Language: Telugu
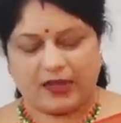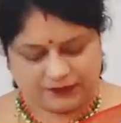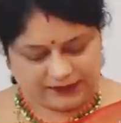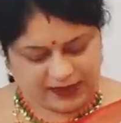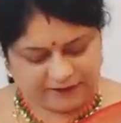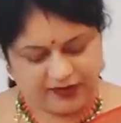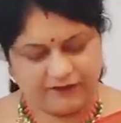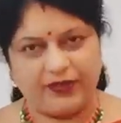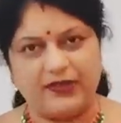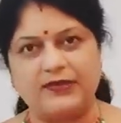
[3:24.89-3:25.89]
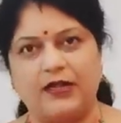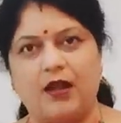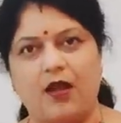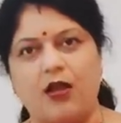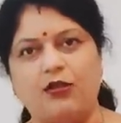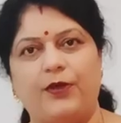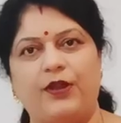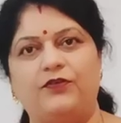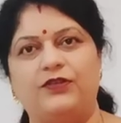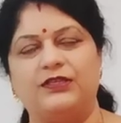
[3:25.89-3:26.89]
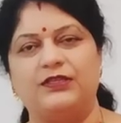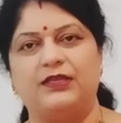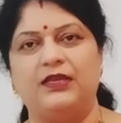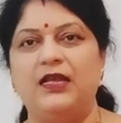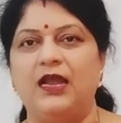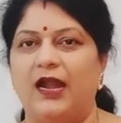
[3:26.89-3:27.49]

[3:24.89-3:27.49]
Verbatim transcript: నాకు సెవెన్ ఫిల్స్ అండ్ లాంగ్ పళ్ళు వచ్చింది